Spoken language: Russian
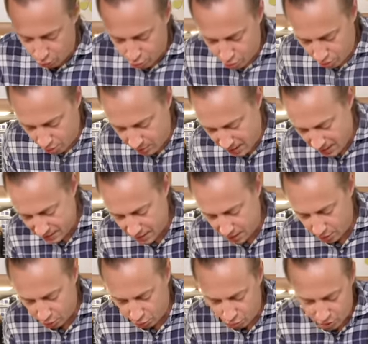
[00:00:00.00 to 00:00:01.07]
кусок
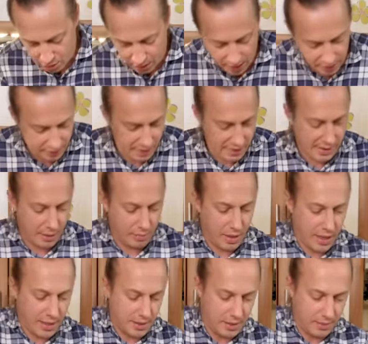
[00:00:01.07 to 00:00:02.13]
мяса нужно как-то
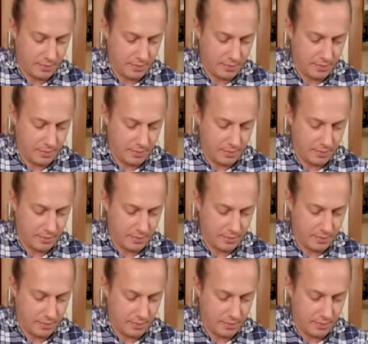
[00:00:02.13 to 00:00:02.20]
разобрать.